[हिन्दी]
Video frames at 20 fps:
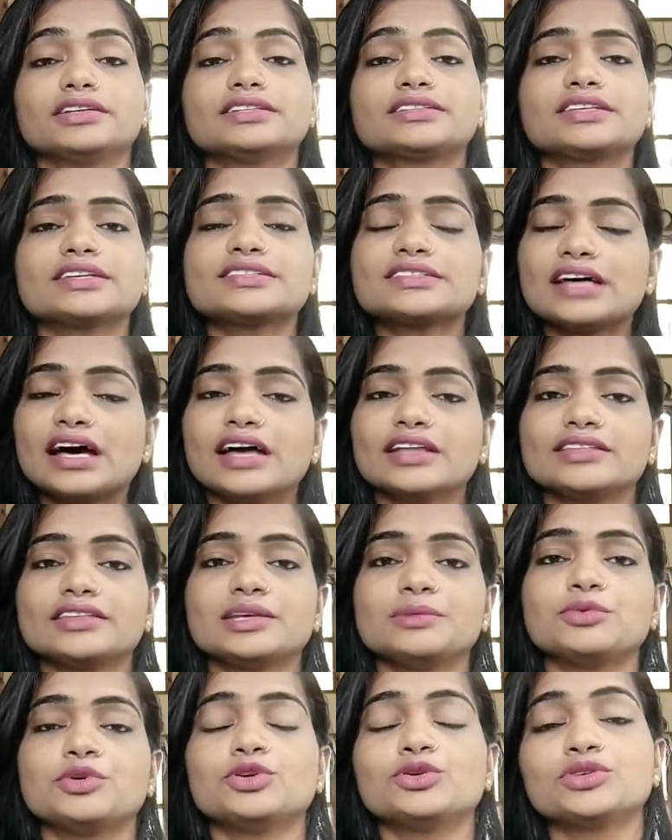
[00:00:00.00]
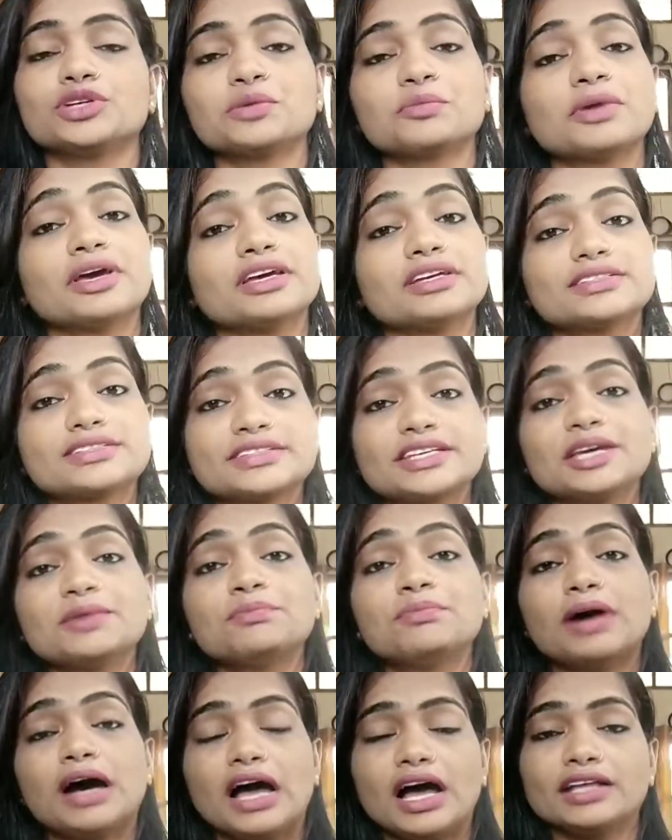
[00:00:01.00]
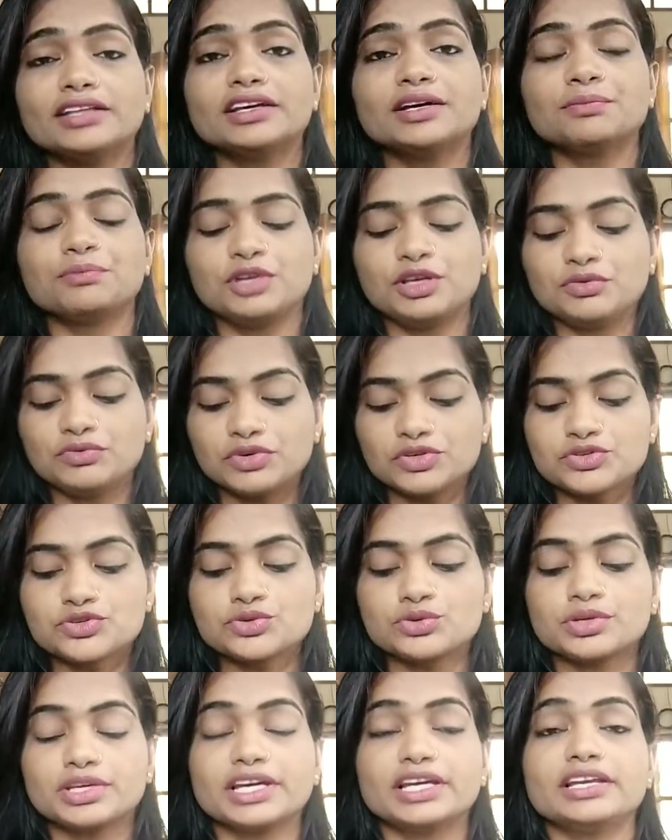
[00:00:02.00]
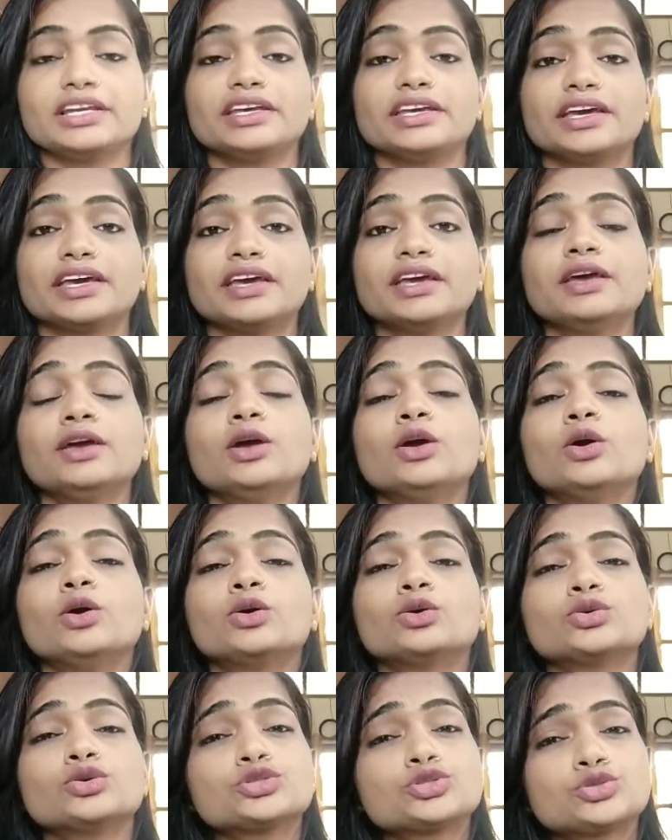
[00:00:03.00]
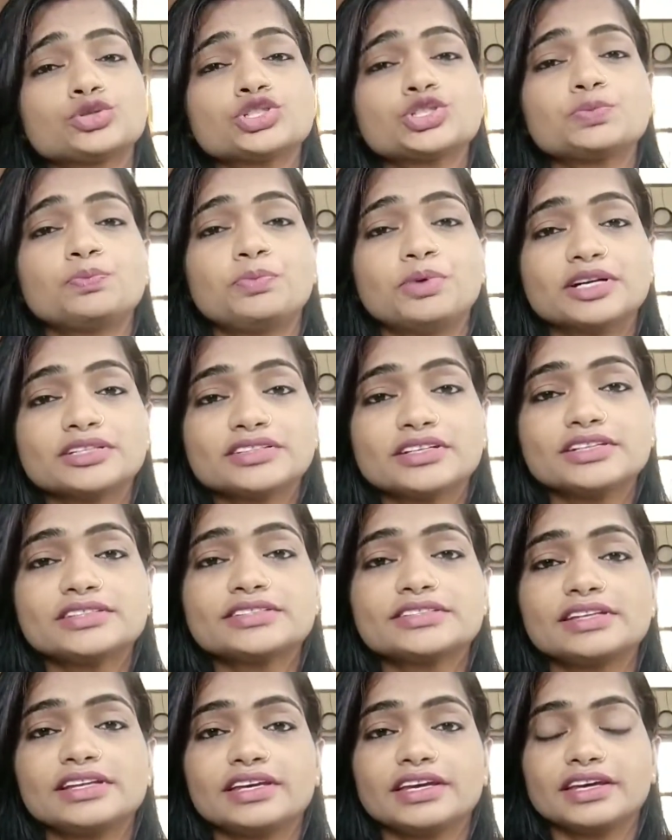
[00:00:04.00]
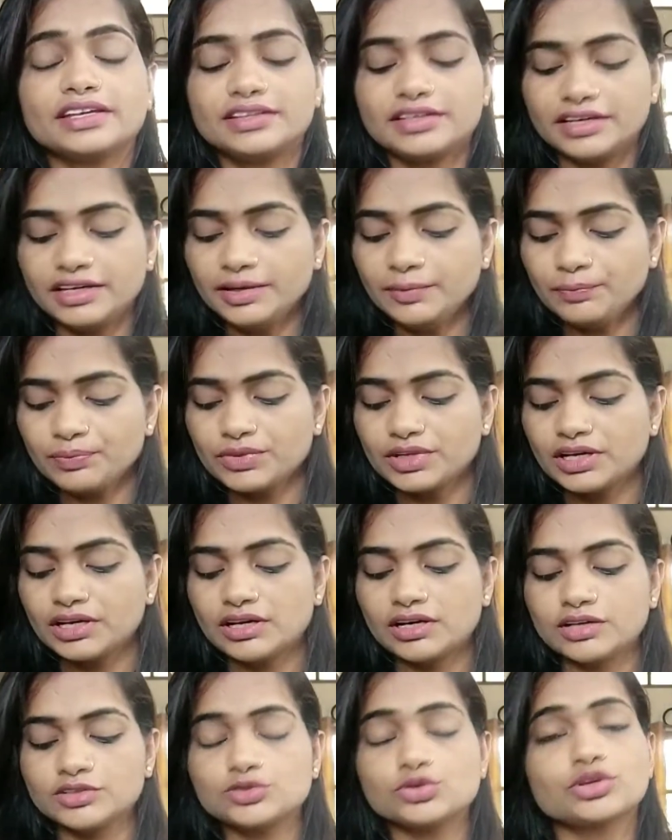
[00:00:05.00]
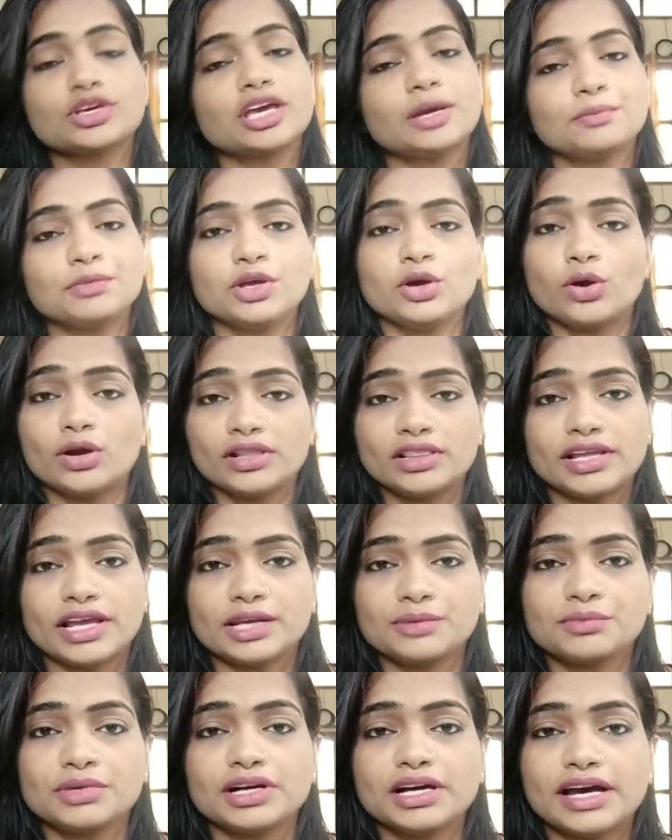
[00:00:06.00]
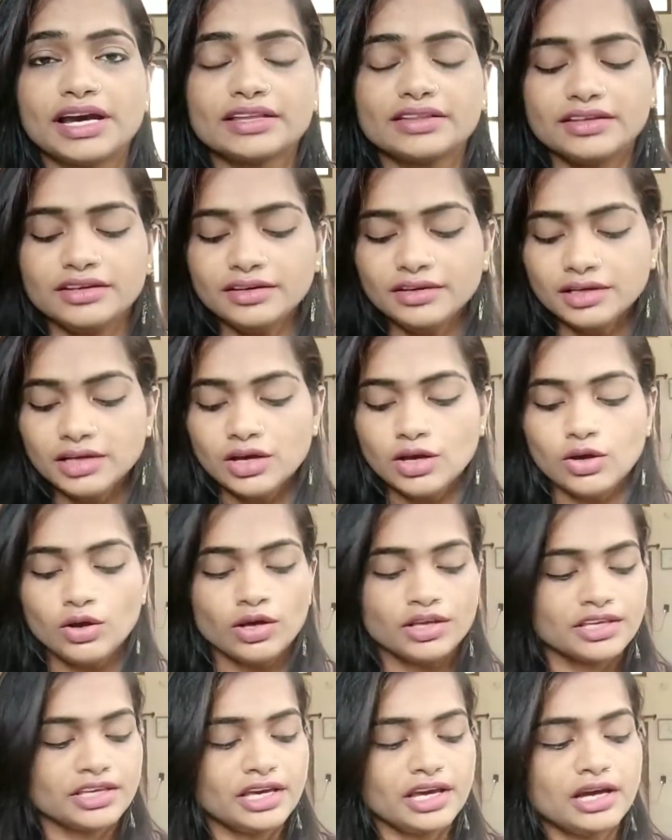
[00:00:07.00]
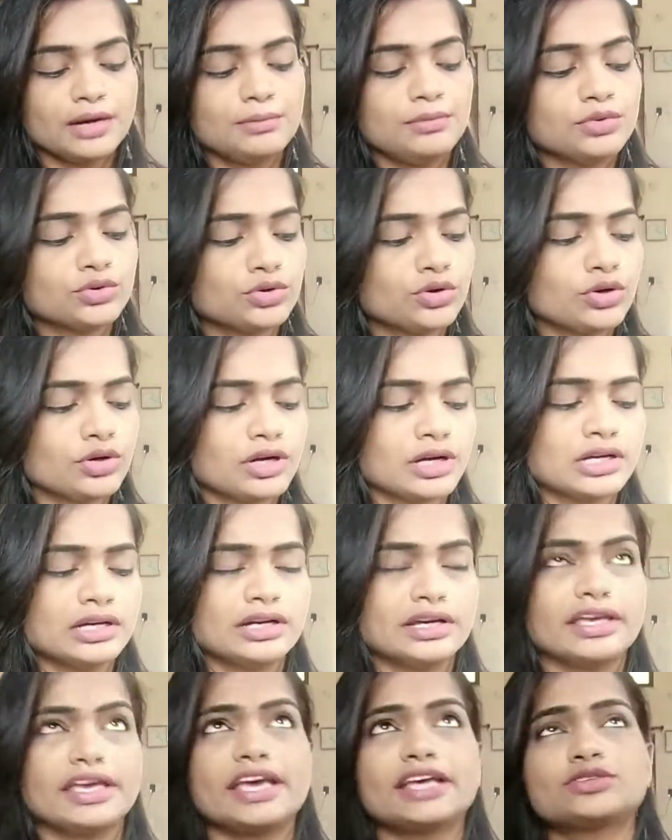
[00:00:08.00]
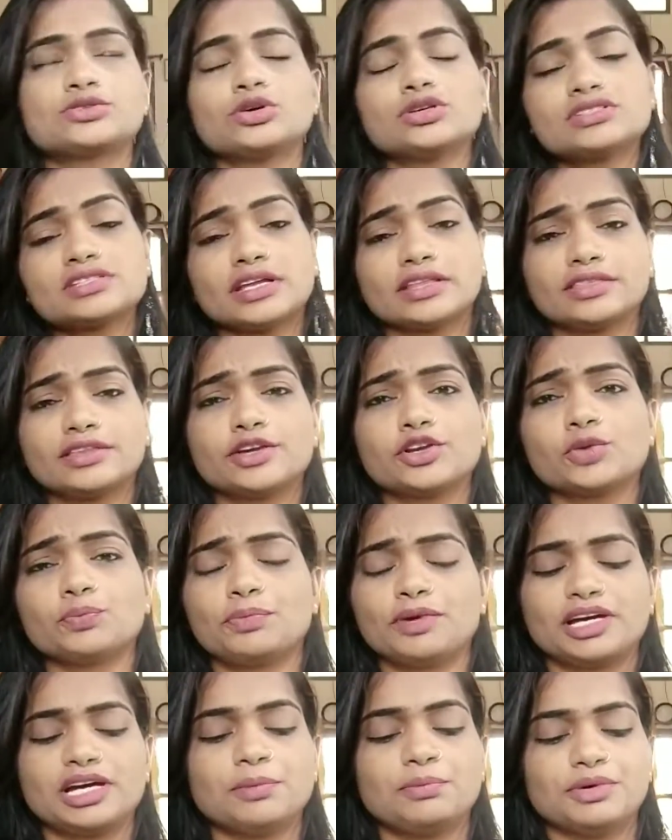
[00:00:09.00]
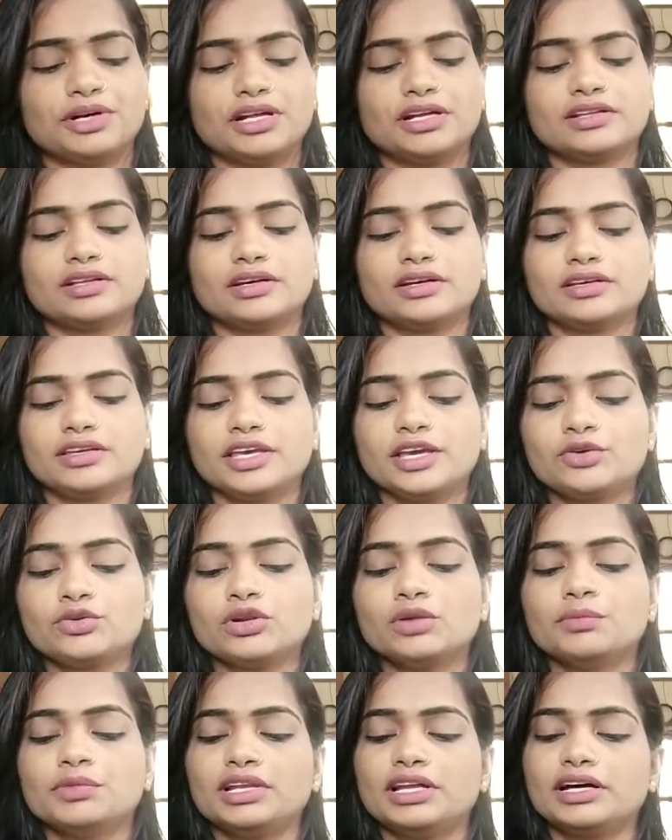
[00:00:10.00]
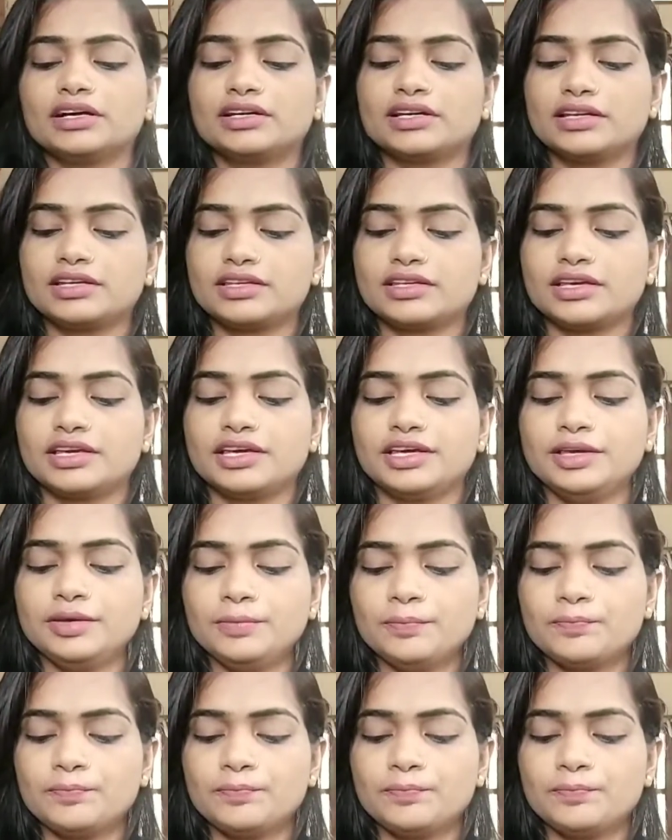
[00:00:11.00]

इसके साथ नहीं बोलूंगी मैं इसके बाद हमने वंशु के लिए कुछ कुछ पजल्स लिए थे जो कि हमने ऑनलाइन मंगाए थे ये हम लोगों का एक सौ सत्तर रूपये का पड़ा था ये कुल मिलाकर के